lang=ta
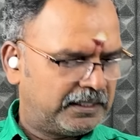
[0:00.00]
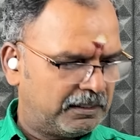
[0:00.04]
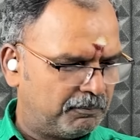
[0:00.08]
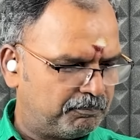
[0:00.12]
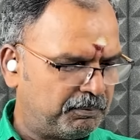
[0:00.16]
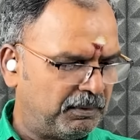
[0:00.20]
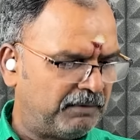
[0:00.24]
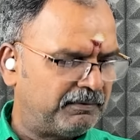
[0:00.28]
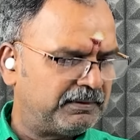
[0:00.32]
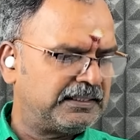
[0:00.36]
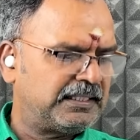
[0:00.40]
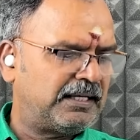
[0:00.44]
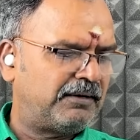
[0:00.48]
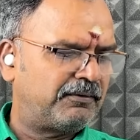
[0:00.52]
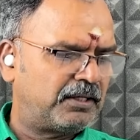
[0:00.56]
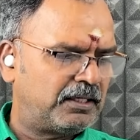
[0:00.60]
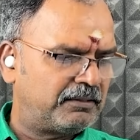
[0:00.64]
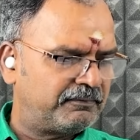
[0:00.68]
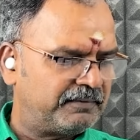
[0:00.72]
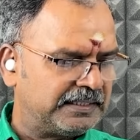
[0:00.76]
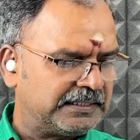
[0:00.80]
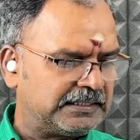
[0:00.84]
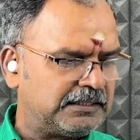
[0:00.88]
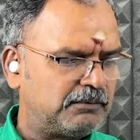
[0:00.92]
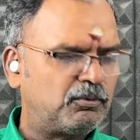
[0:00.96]
இப்போ வந்து
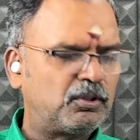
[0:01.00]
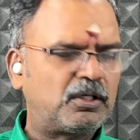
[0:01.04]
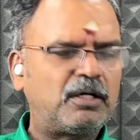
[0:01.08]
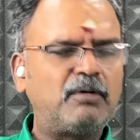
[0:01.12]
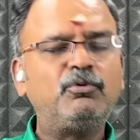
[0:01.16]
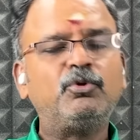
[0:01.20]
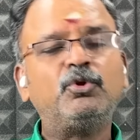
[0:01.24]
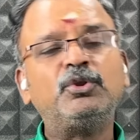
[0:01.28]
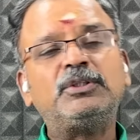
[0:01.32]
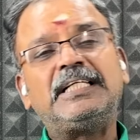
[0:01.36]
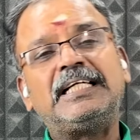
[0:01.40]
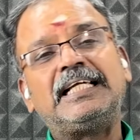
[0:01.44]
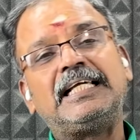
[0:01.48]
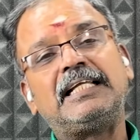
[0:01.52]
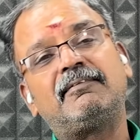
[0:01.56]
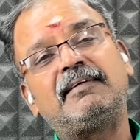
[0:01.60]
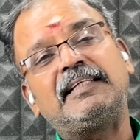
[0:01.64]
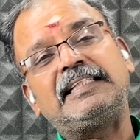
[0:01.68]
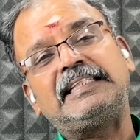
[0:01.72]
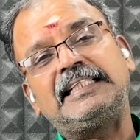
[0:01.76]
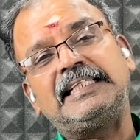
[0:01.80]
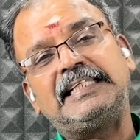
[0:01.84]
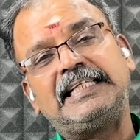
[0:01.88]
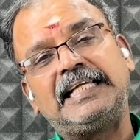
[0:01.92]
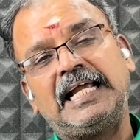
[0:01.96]
அவங்களுக்கு வெற்றி முகம் நூற்றி
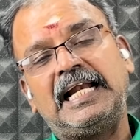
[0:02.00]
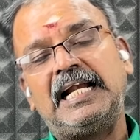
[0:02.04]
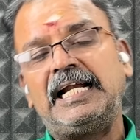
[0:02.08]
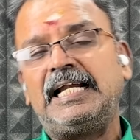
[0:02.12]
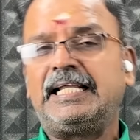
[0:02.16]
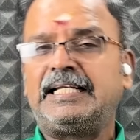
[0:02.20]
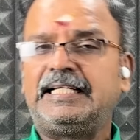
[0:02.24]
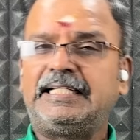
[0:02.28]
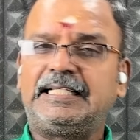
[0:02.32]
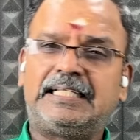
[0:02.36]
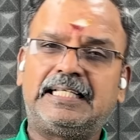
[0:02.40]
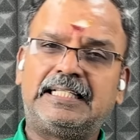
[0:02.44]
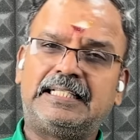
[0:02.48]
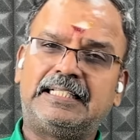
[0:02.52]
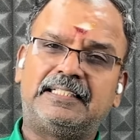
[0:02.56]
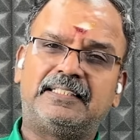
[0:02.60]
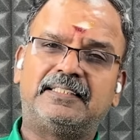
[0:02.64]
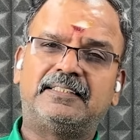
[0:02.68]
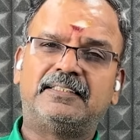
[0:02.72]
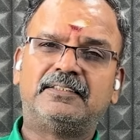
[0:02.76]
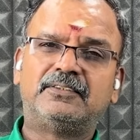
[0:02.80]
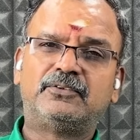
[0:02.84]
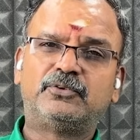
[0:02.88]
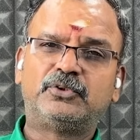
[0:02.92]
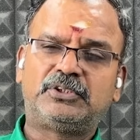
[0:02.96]
இருபத்தி ஏழில் நிற்கிது
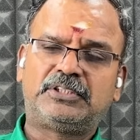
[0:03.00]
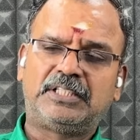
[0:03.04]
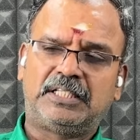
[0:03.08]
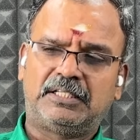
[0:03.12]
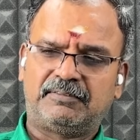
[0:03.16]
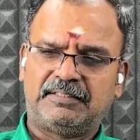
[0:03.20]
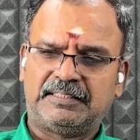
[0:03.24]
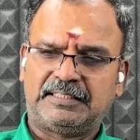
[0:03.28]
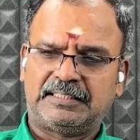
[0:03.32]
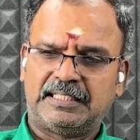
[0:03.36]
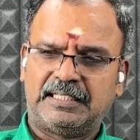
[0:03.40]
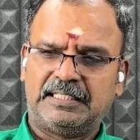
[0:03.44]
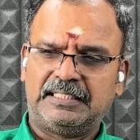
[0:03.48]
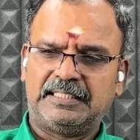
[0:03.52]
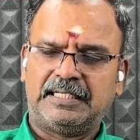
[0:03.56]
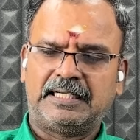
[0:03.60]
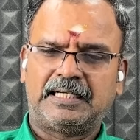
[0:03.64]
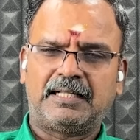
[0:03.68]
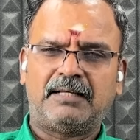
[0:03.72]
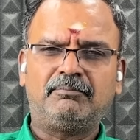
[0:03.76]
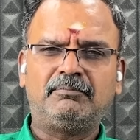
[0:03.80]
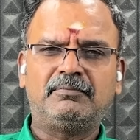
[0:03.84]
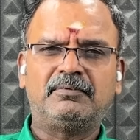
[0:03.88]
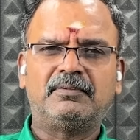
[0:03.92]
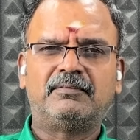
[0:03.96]
நூற்றி இருபத்தி ஏழு
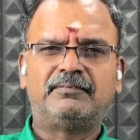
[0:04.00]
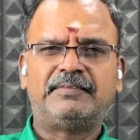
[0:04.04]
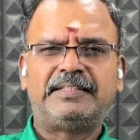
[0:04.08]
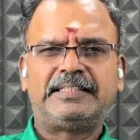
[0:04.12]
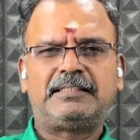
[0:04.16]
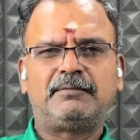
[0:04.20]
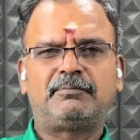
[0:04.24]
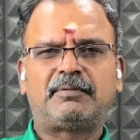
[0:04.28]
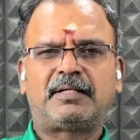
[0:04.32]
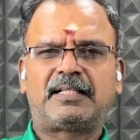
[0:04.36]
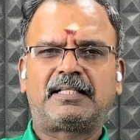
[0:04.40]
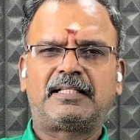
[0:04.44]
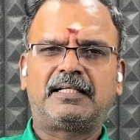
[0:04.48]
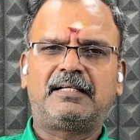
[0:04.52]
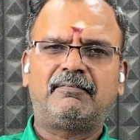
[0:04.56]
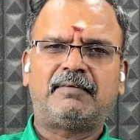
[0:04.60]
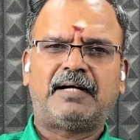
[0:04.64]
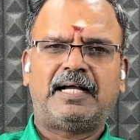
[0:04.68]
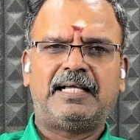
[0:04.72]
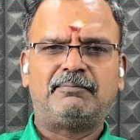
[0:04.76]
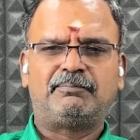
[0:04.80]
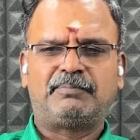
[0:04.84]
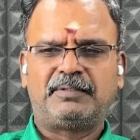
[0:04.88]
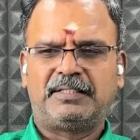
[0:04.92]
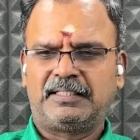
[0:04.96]
இடம் வெற்றி பெறதுக்கு
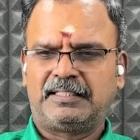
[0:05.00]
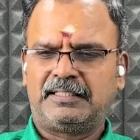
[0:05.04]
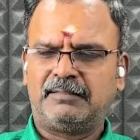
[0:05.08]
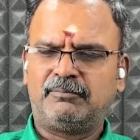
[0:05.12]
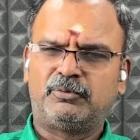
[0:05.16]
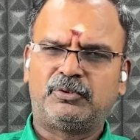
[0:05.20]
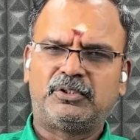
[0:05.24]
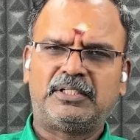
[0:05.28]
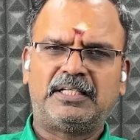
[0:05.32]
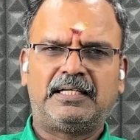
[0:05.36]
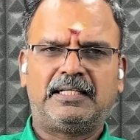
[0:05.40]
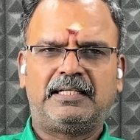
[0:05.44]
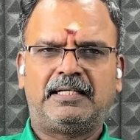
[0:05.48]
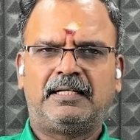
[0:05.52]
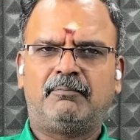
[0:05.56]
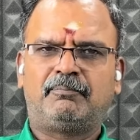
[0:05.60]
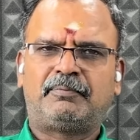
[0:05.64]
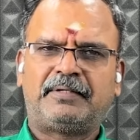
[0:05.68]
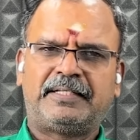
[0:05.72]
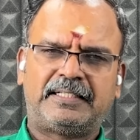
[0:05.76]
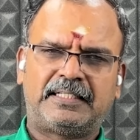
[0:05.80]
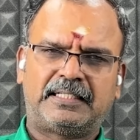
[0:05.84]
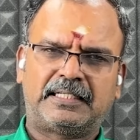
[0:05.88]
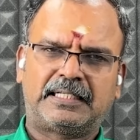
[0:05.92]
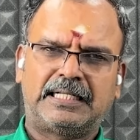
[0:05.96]
வாய்ப்பு இருக்குது முன்னிலையில்
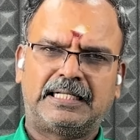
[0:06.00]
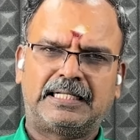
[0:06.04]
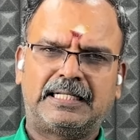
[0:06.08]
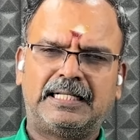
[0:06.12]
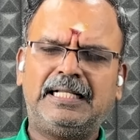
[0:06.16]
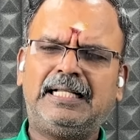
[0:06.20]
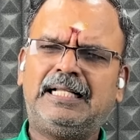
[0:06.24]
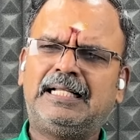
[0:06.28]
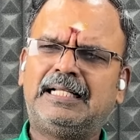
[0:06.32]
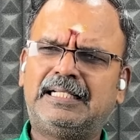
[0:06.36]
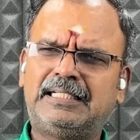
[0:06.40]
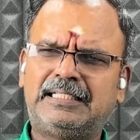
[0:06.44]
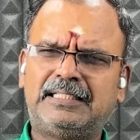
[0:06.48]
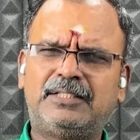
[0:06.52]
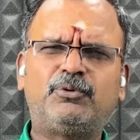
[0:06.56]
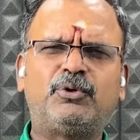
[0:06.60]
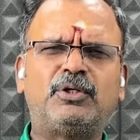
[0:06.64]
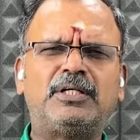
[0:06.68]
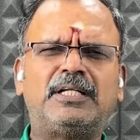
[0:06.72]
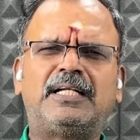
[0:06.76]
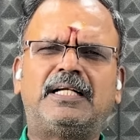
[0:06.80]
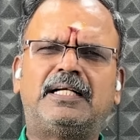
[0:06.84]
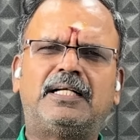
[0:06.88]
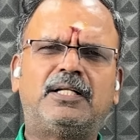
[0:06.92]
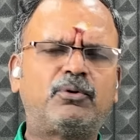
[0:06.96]
போயிட்டுருக்காங்க இது
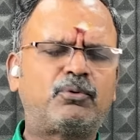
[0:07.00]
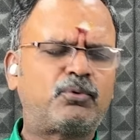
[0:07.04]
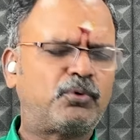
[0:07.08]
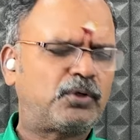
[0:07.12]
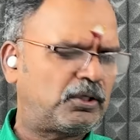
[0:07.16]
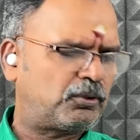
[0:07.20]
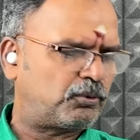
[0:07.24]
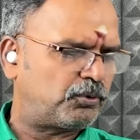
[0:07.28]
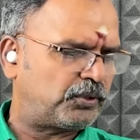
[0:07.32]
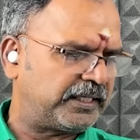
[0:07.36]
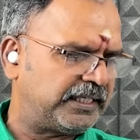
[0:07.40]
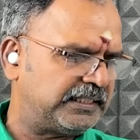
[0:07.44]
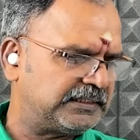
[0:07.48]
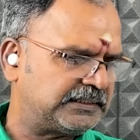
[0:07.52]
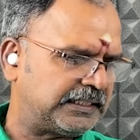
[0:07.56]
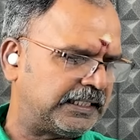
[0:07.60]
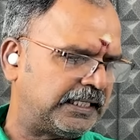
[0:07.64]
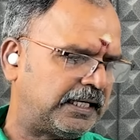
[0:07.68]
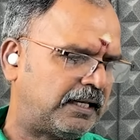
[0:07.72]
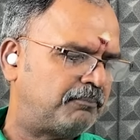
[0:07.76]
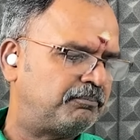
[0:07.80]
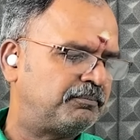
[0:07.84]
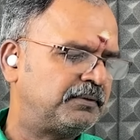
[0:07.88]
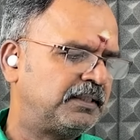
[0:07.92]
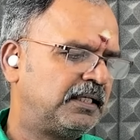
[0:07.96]
ஒன்று ரெண்டு கூட குறைய
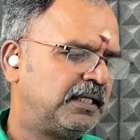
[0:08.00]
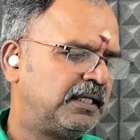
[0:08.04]
செய்யலாம்